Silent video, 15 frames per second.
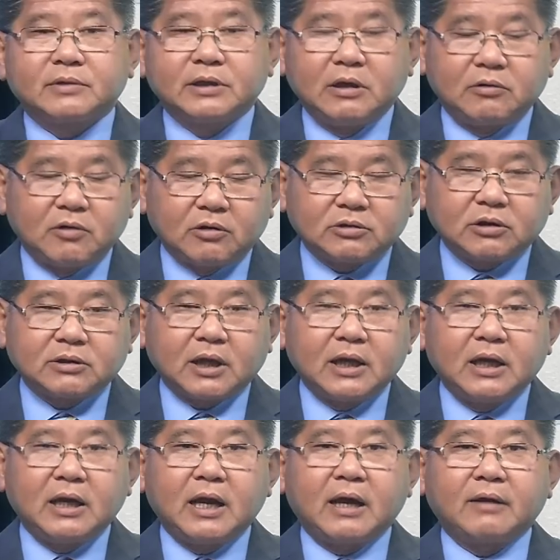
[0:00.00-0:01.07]
Điều đó cho
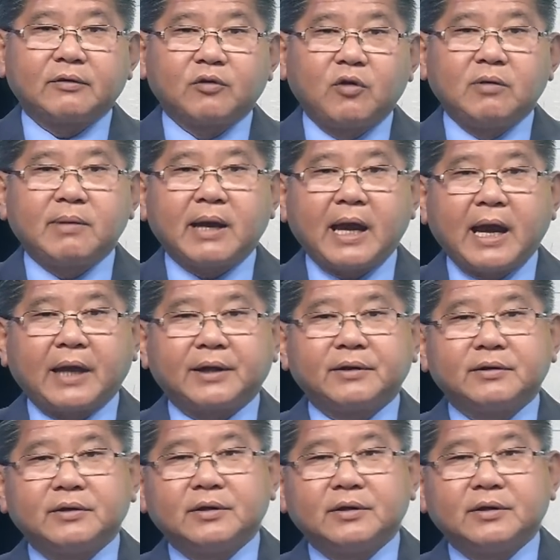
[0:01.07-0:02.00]
thấy là đối với Bắc Hàn